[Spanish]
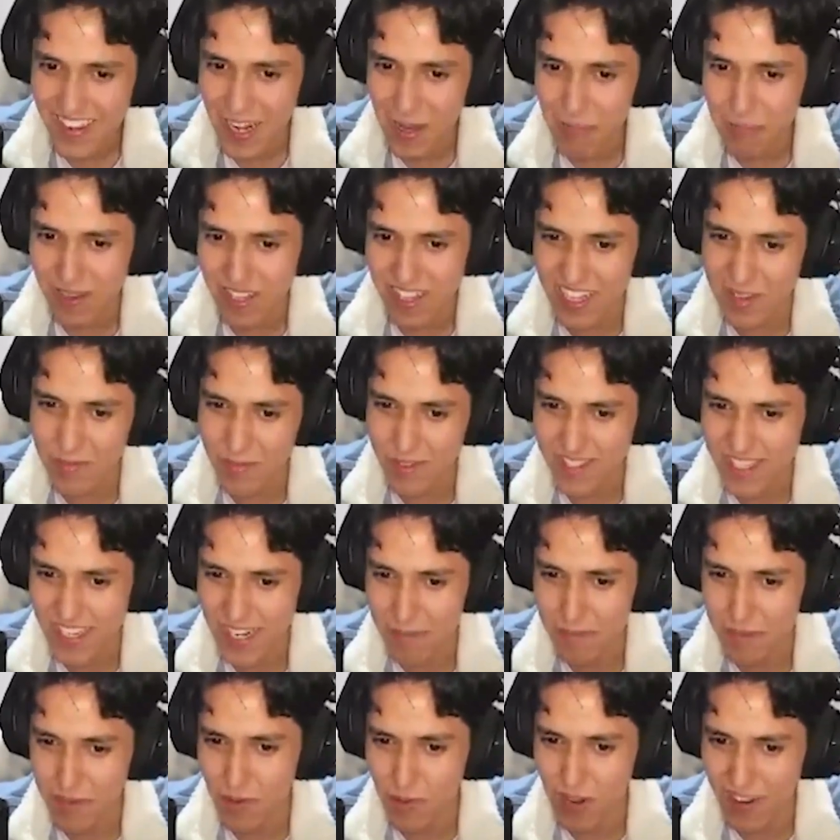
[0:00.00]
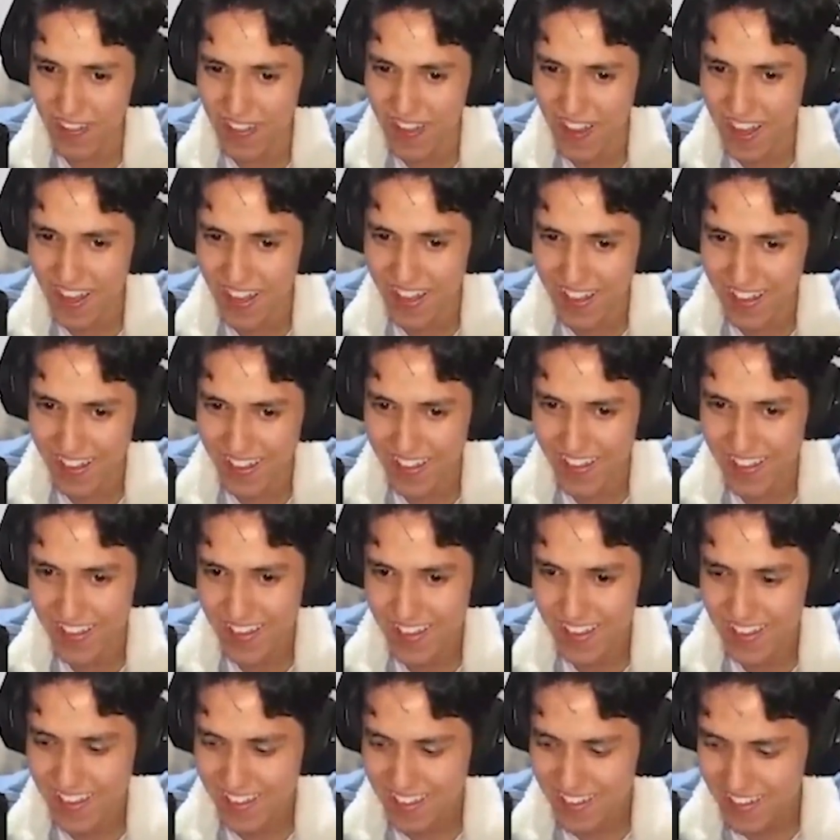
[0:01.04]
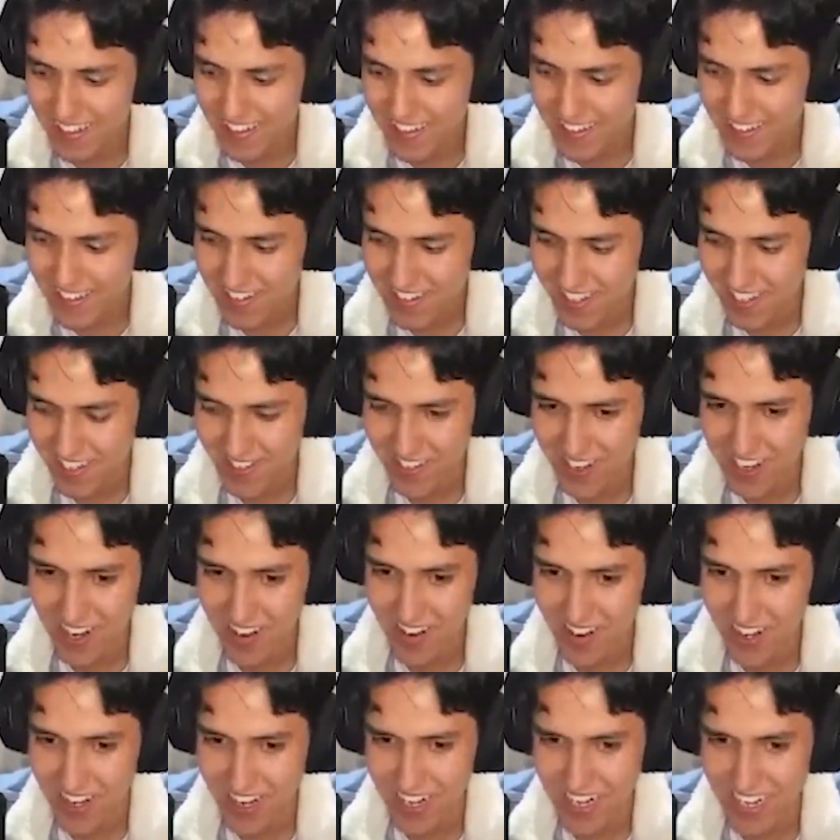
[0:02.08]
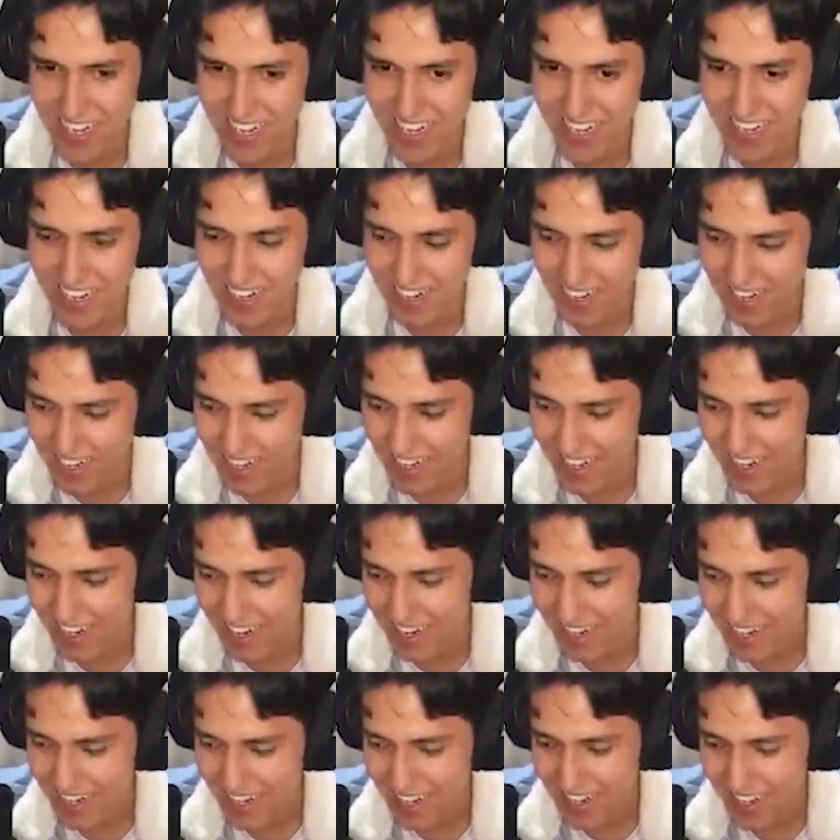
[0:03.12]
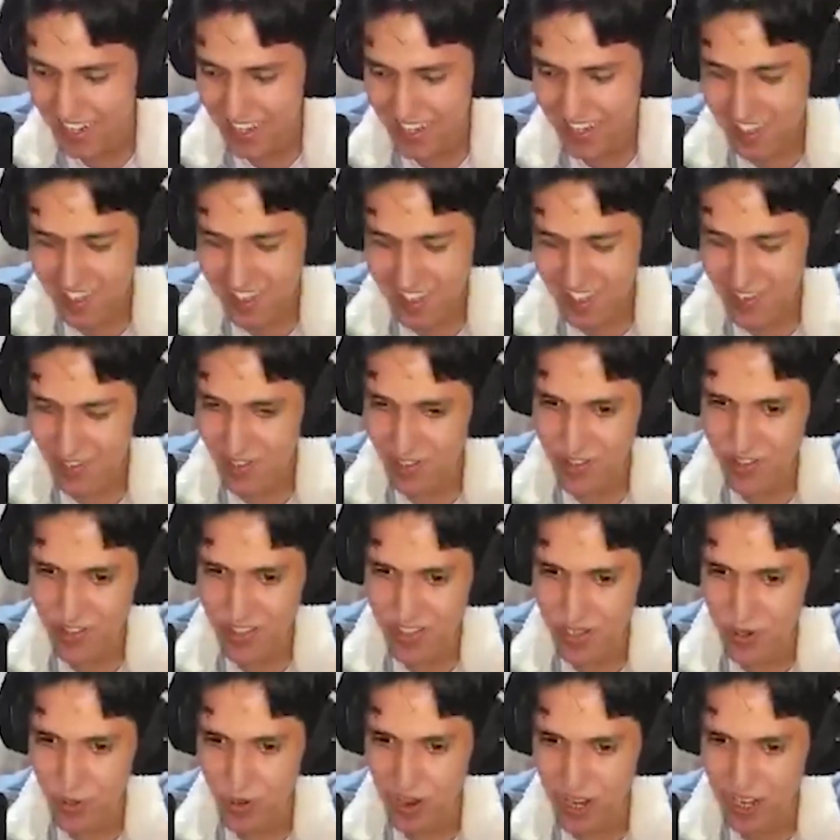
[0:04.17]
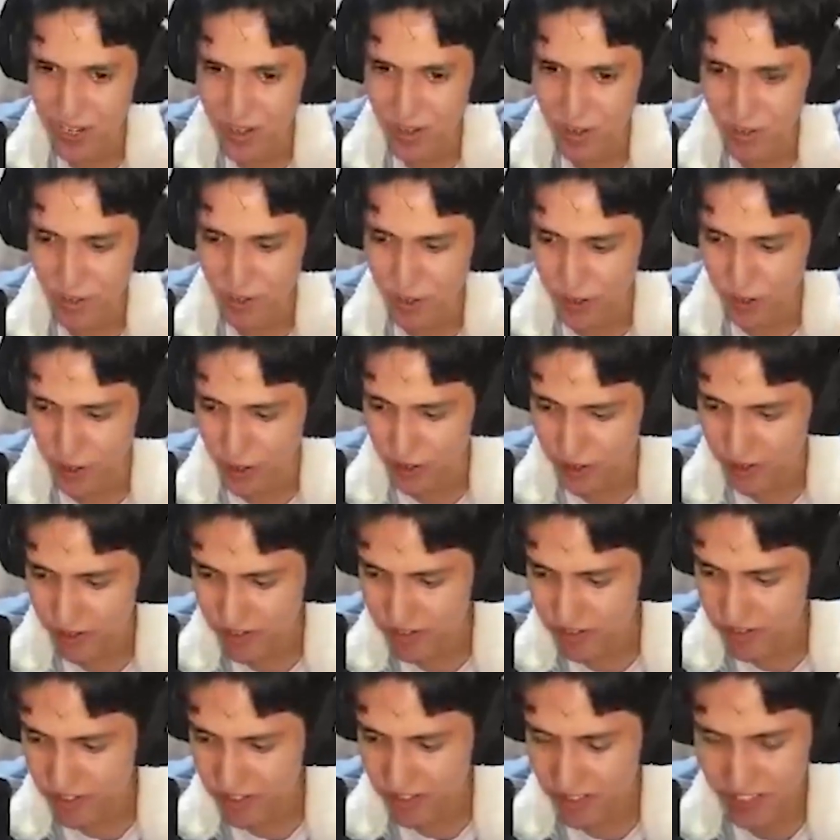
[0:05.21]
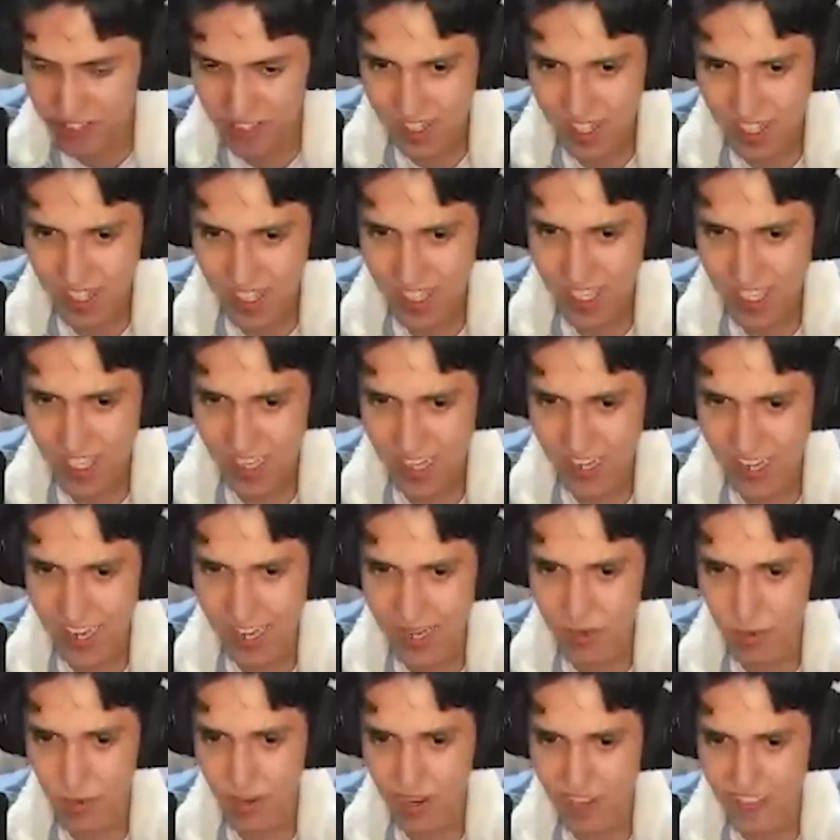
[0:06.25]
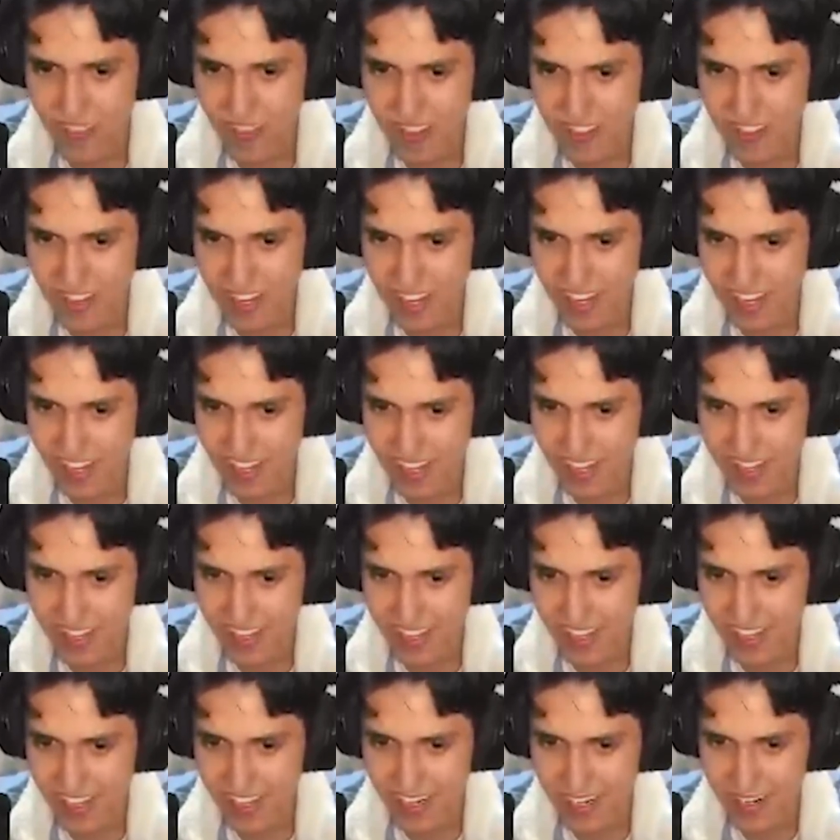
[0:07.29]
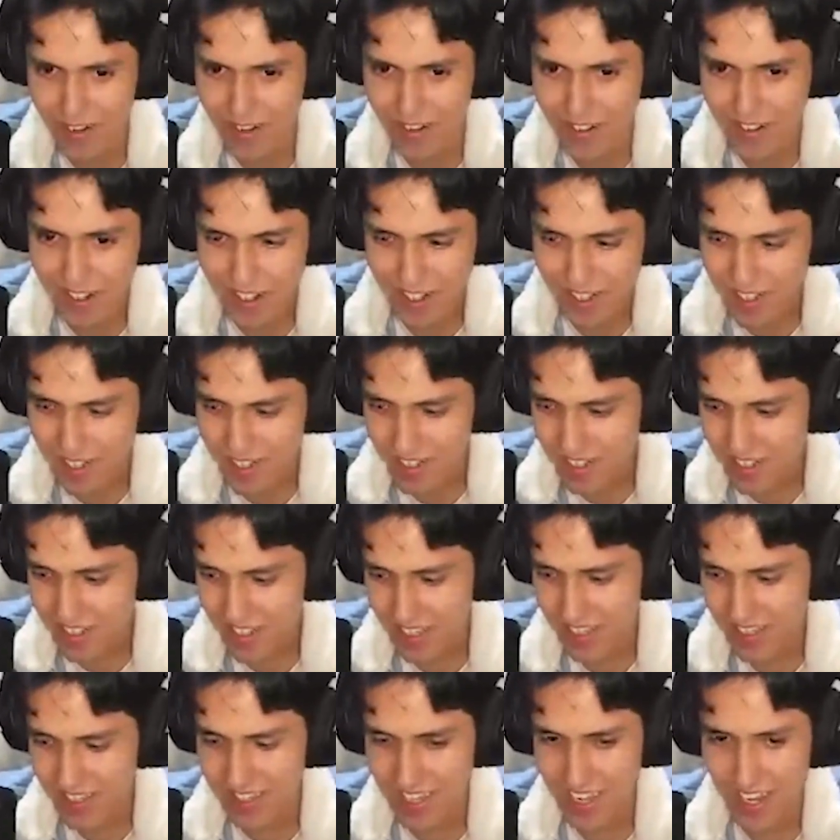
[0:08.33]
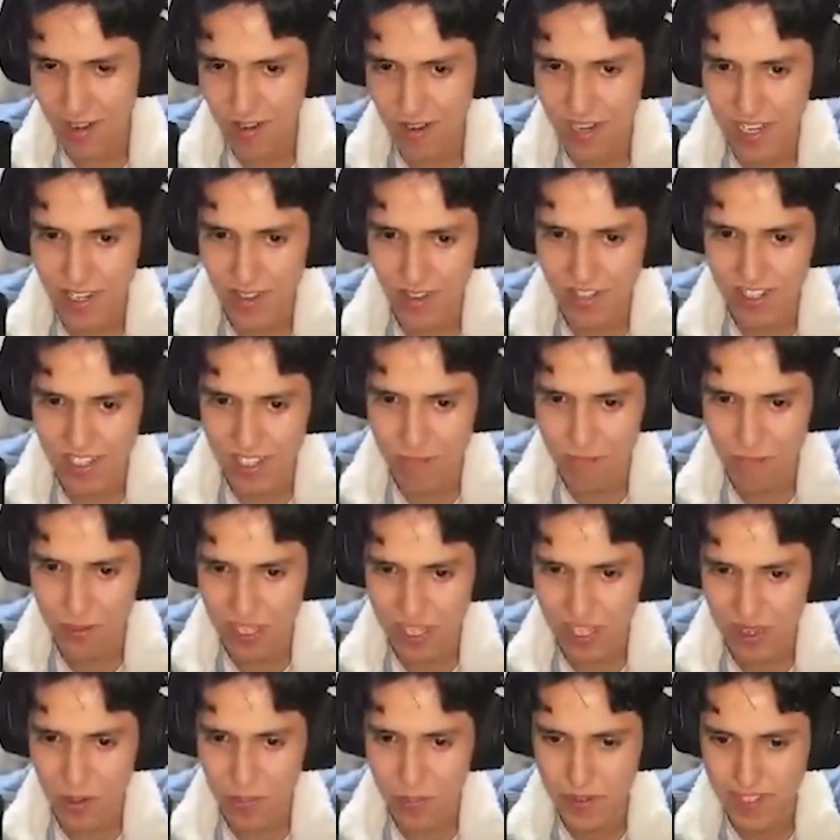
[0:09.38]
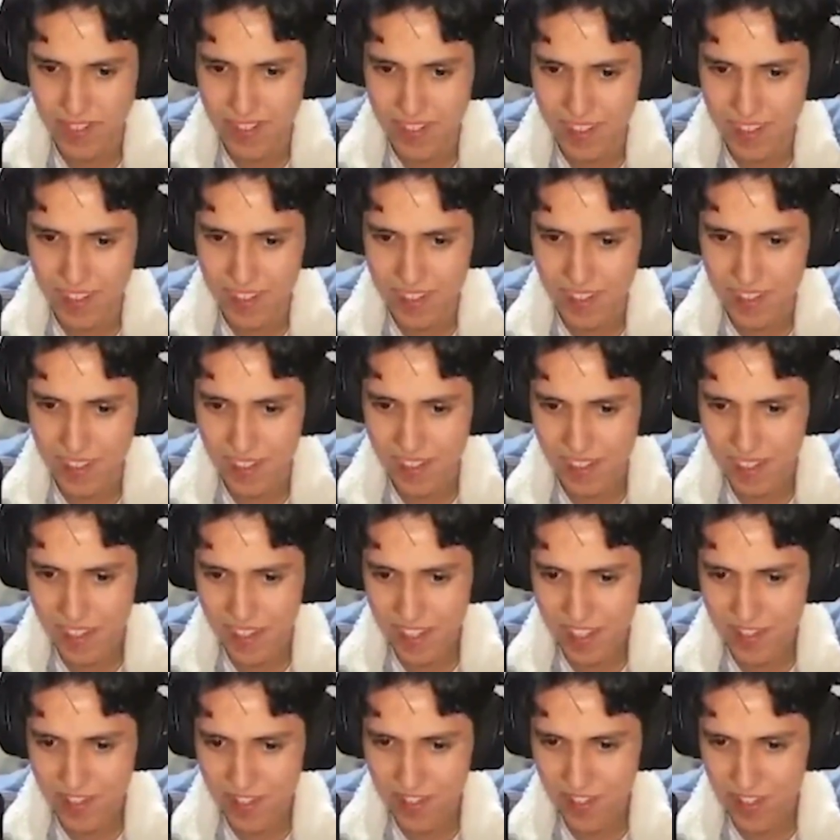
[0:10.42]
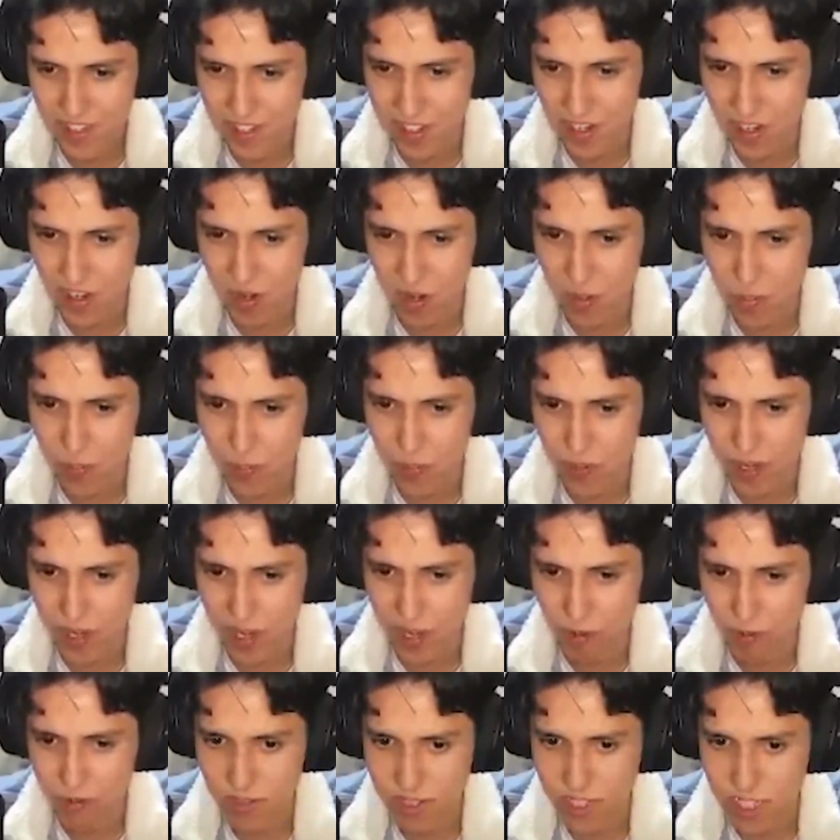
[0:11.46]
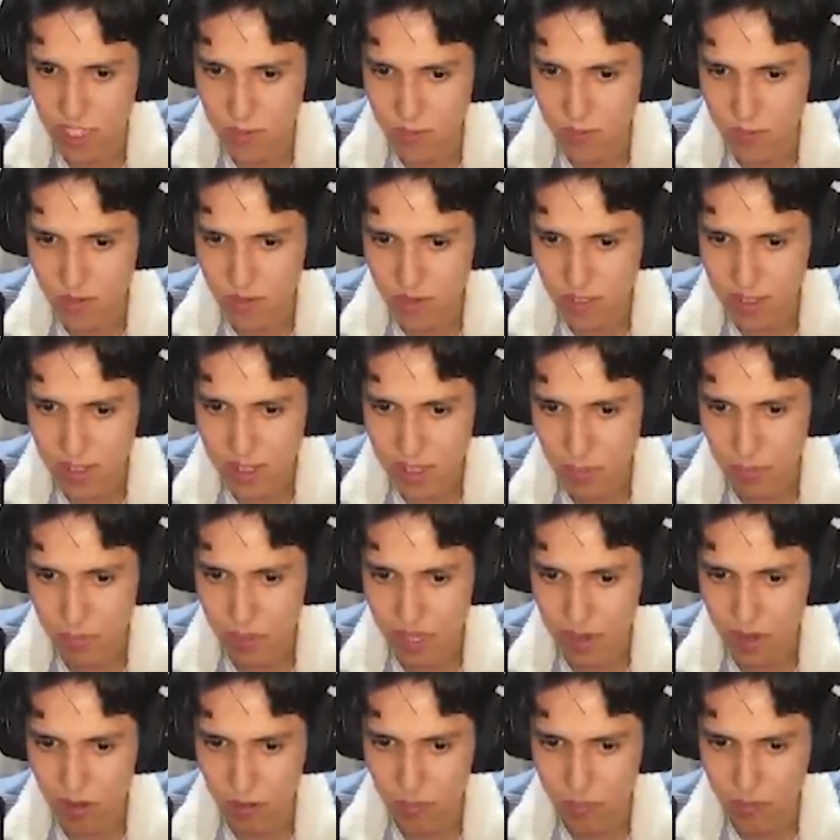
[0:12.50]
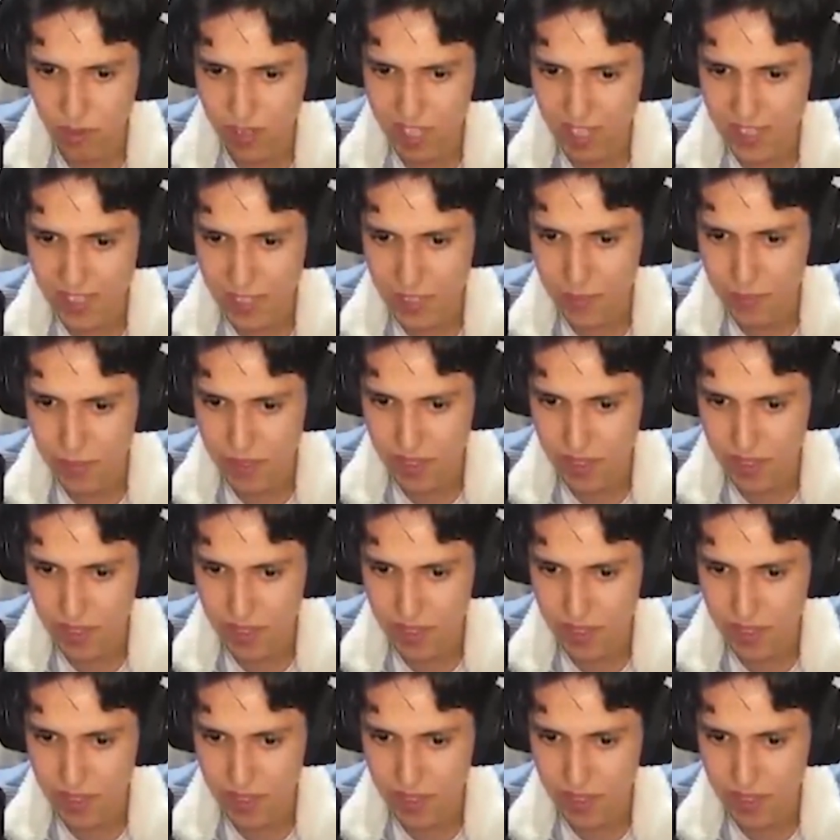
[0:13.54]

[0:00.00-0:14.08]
para demostrar mi igualdad. Eso era lo que quería recalcar. Que yo soy igual con todos. La igualdad y la equidad de género es algo que yo siempre llevo presente. Si yo golpeo a un tipo, también golpeo a una tipa.